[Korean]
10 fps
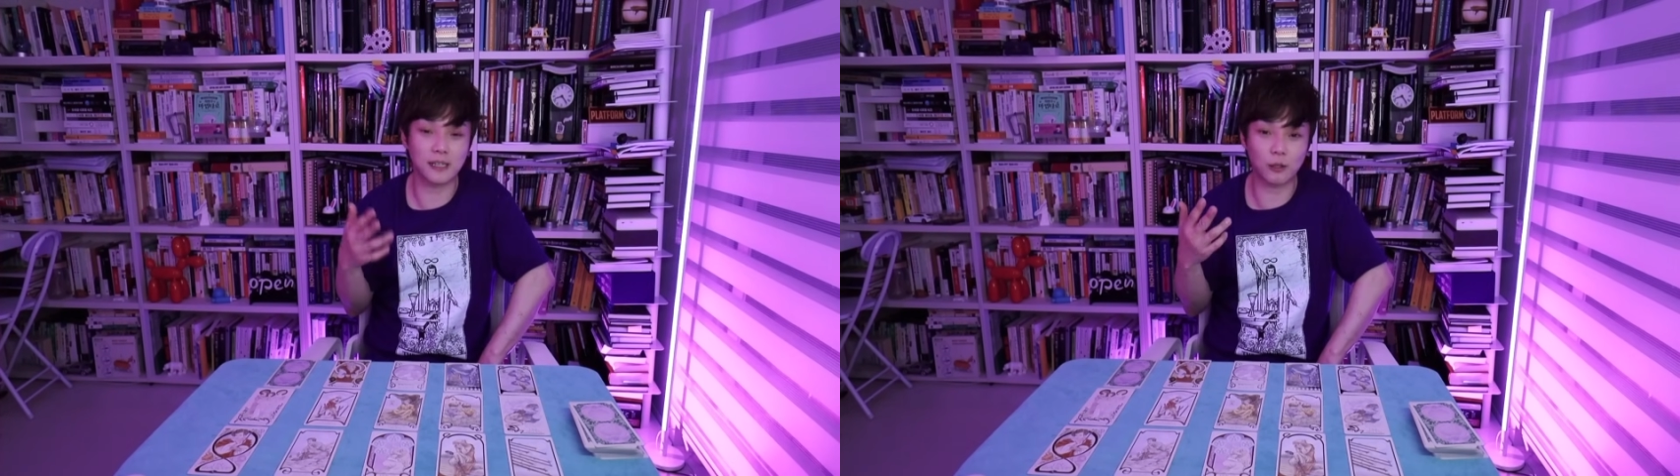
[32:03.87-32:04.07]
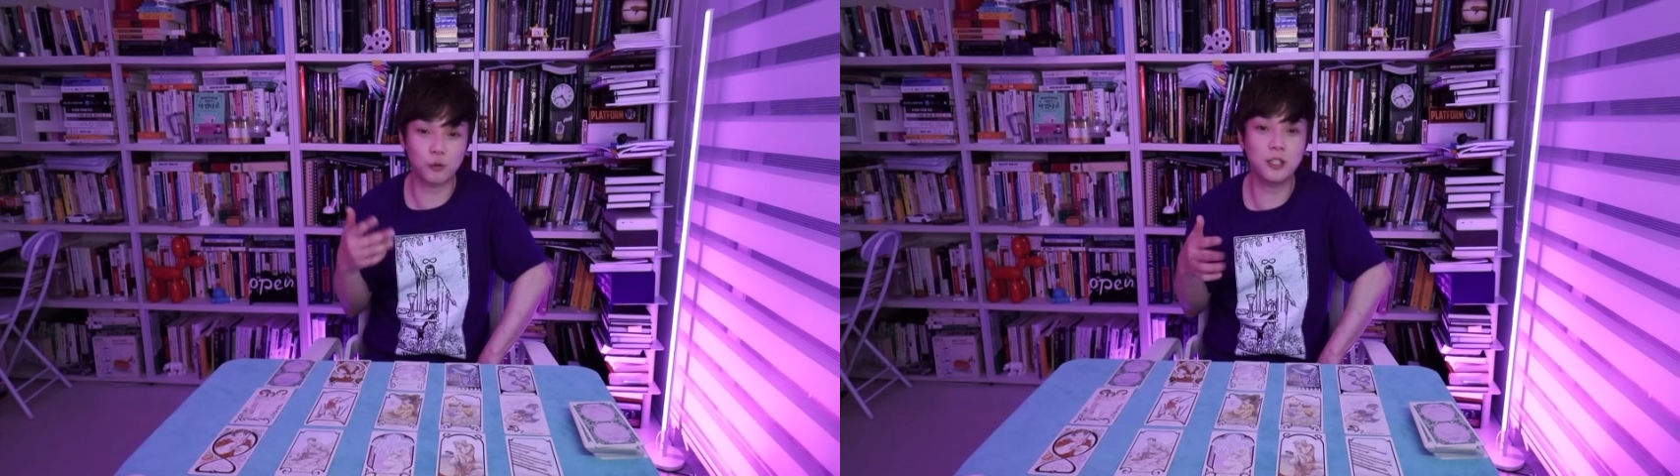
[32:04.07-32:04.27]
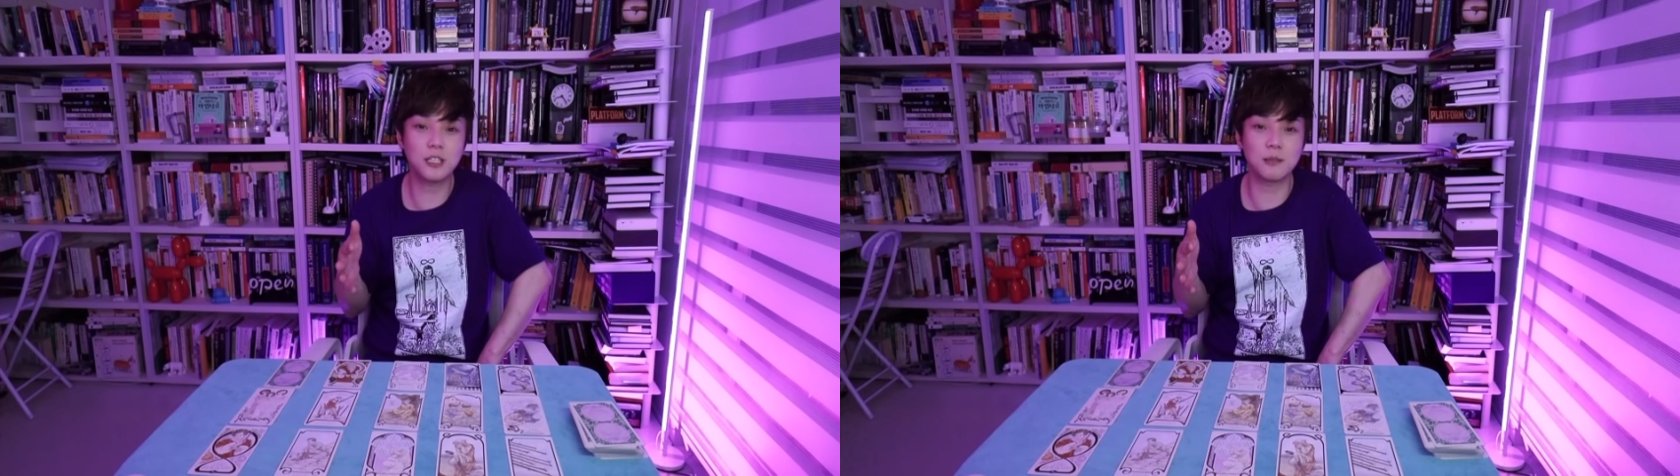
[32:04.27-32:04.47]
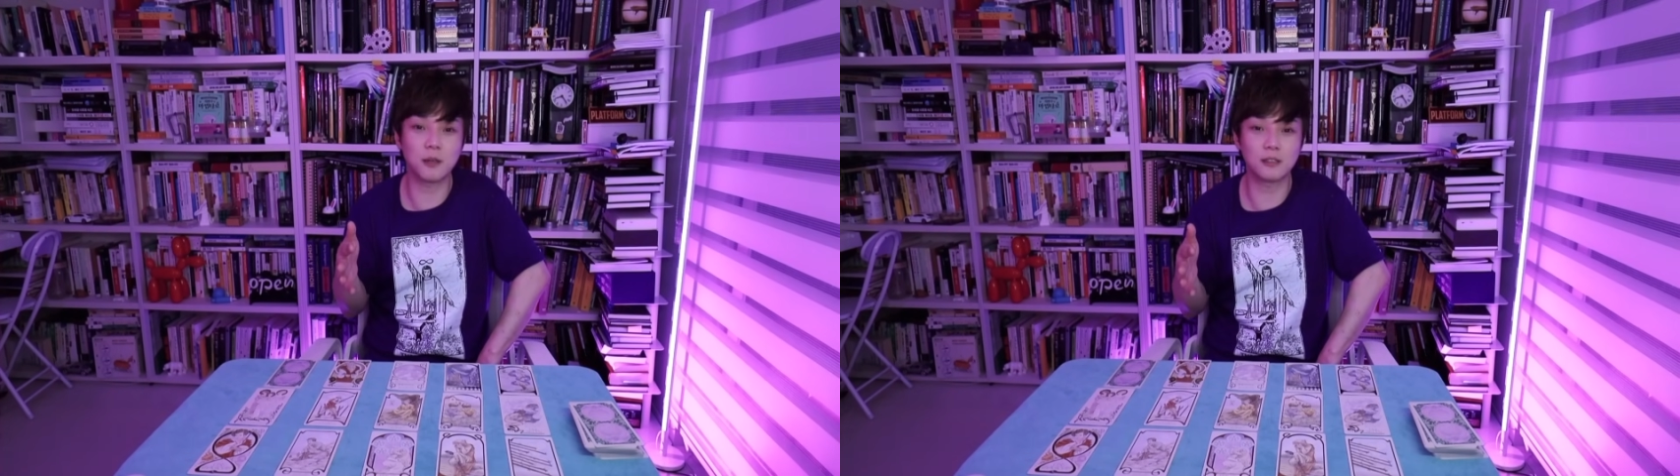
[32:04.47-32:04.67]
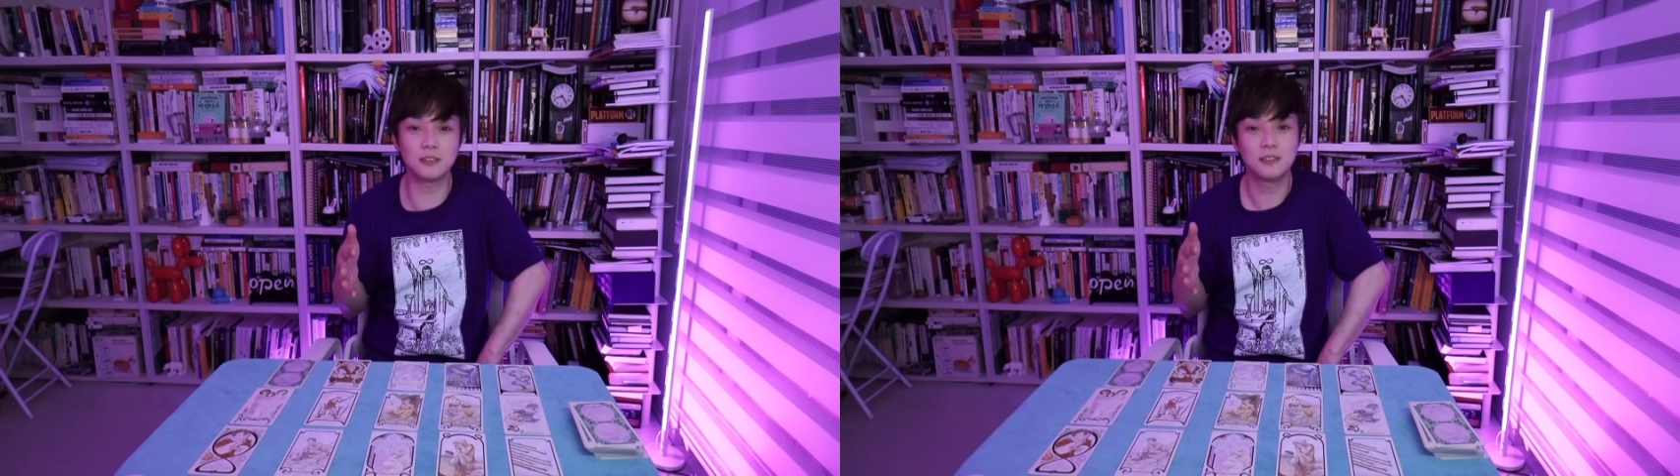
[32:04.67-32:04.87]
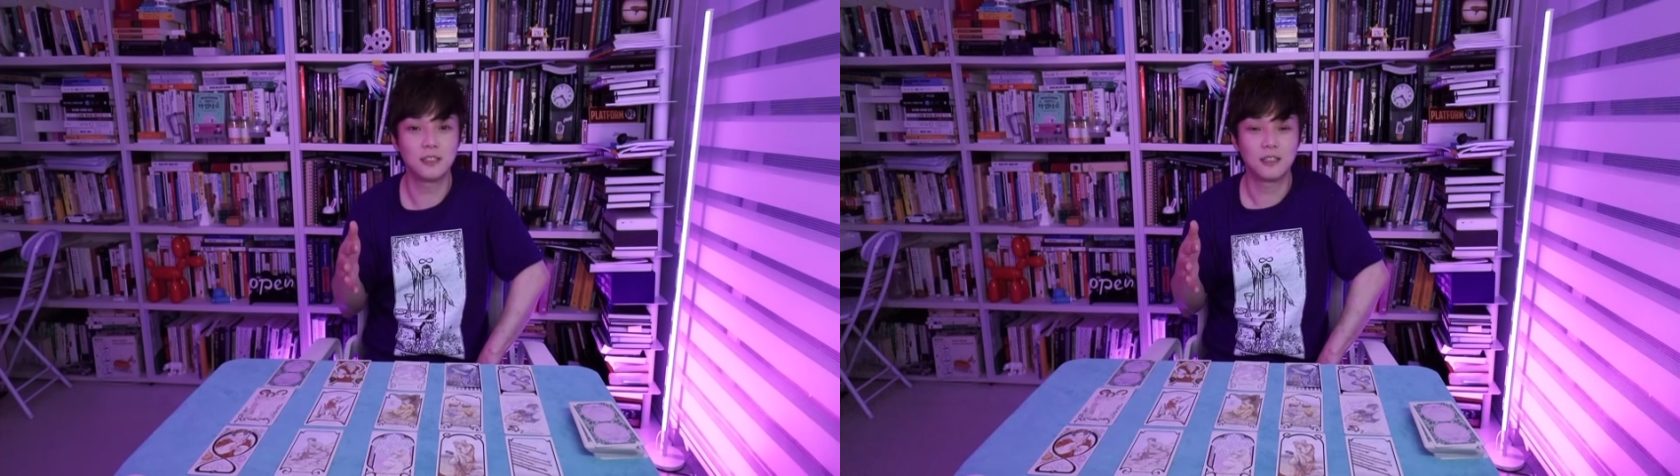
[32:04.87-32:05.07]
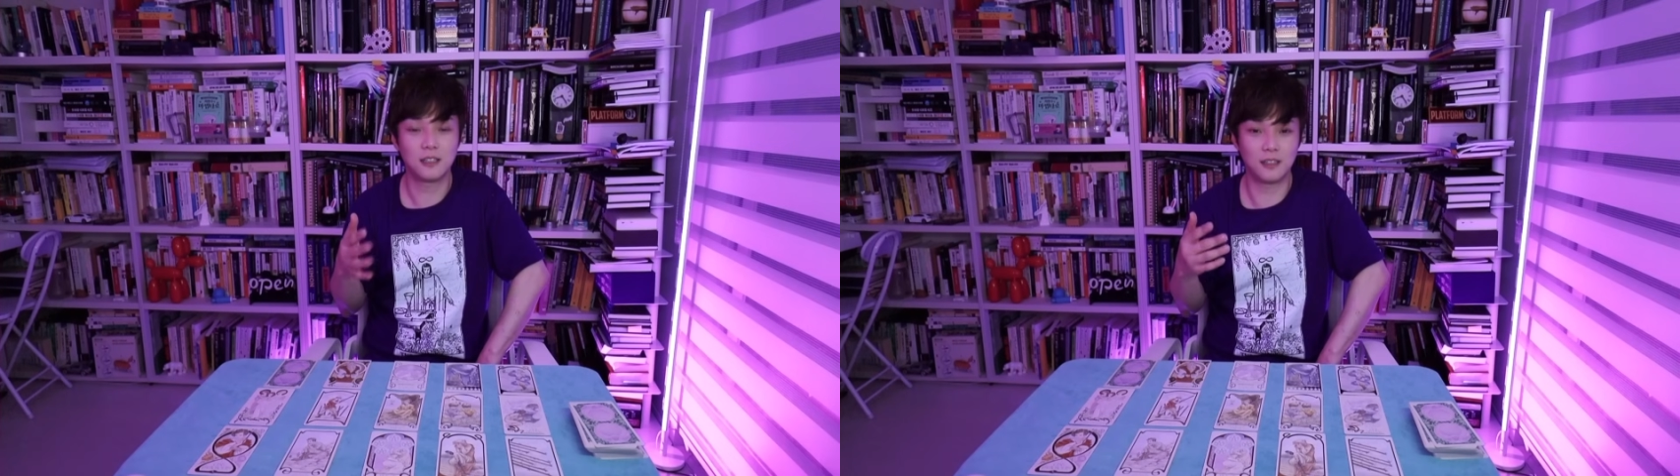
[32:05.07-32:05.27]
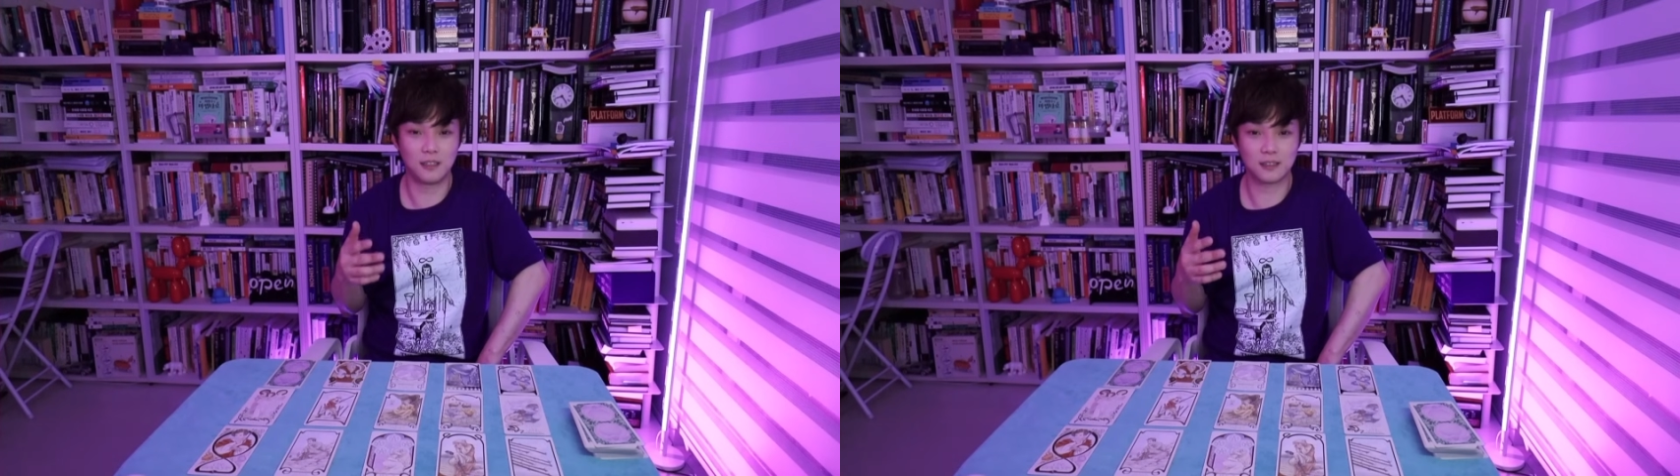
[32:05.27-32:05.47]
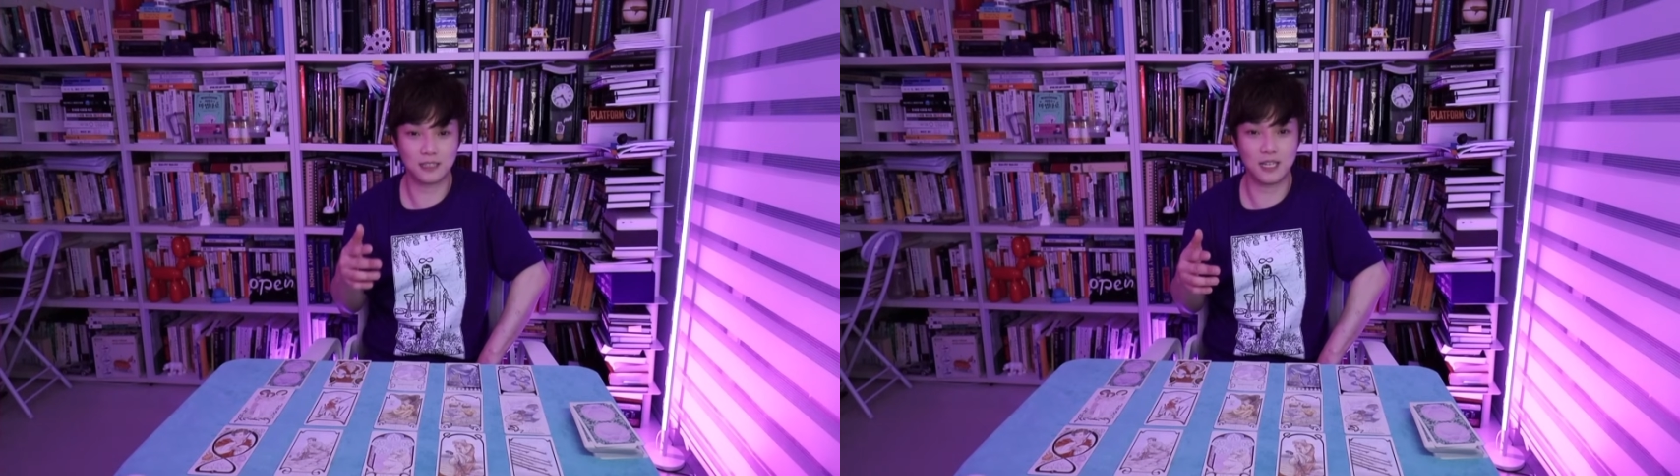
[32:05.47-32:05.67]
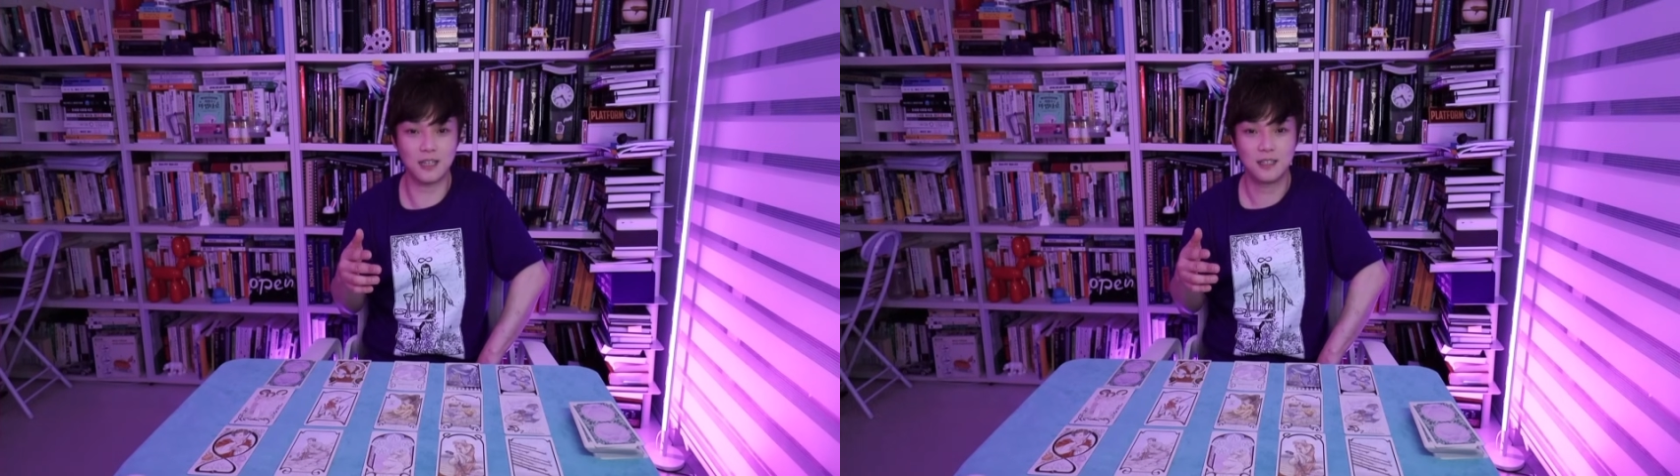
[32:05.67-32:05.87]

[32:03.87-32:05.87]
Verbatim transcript: 튕기면은 어, 그냥